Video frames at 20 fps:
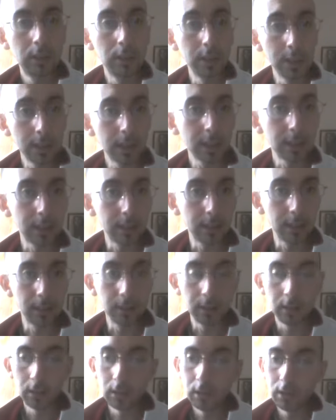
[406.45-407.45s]
e
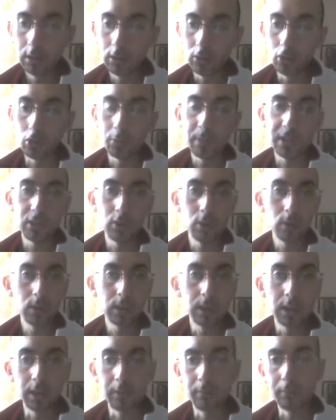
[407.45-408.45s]
anche lo
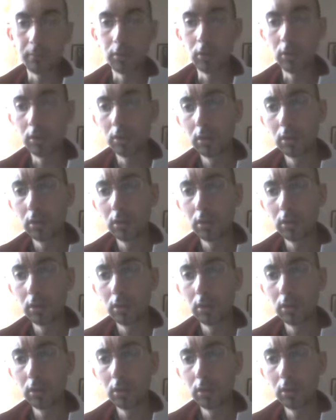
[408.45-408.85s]
spazio-tempo